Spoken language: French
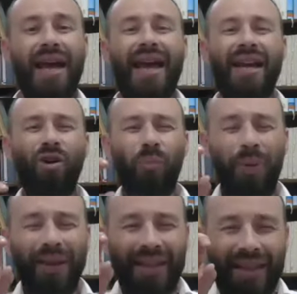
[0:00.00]
Et quand on
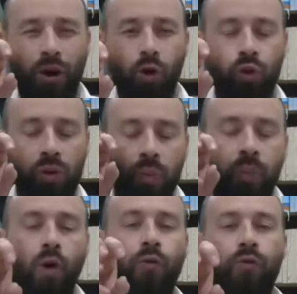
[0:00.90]
pénétrait au tout
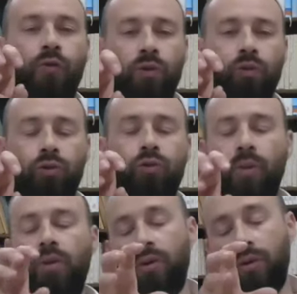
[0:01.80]
profond, au
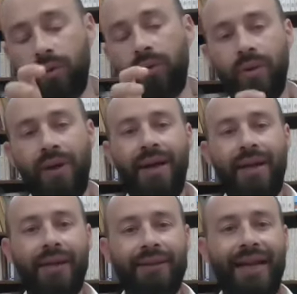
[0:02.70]
tout,
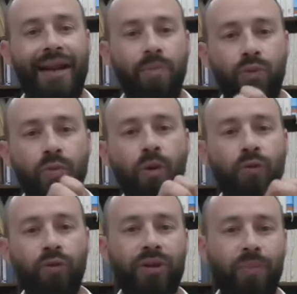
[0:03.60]
la, salle la plus
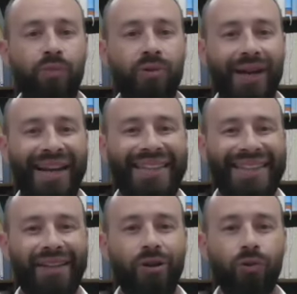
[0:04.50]
profonde, la plus à
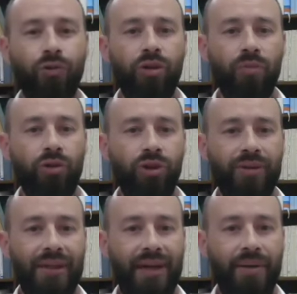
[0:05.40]
l'intérieur du temple de
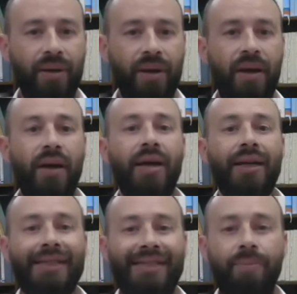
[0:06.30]
Jérusalem,
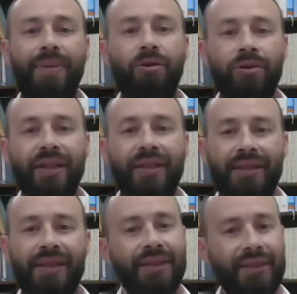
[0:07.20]
qui s'appelait le Saint des
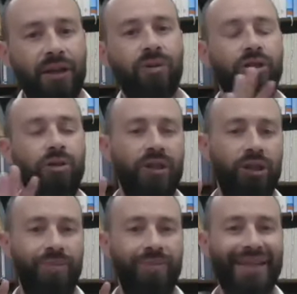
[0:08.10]
Saints, c'est Kodesh
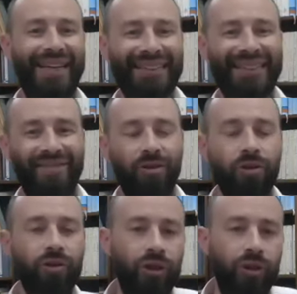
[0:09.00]
Kodashim. Qu'est-ce qu'il y avait au
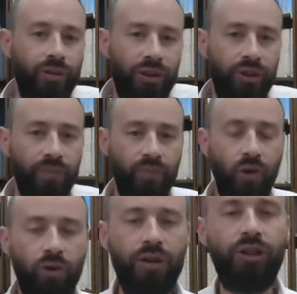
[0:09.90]
Kodesh Kodashim
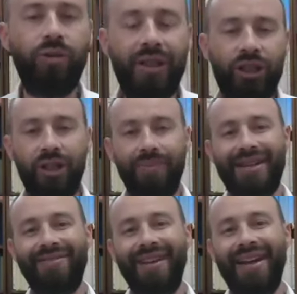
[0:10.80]
Au Kodesh Kodashim, il
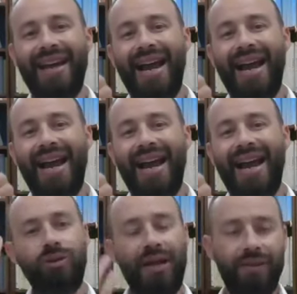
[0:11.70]
y avait l'Arche
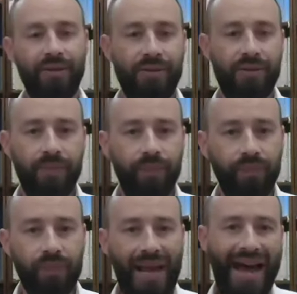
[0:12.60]
de l'Alliance,
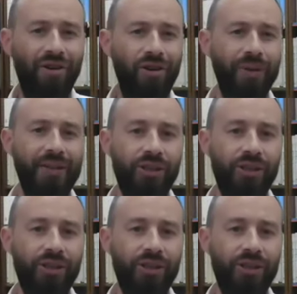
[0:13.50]
Aaron Brit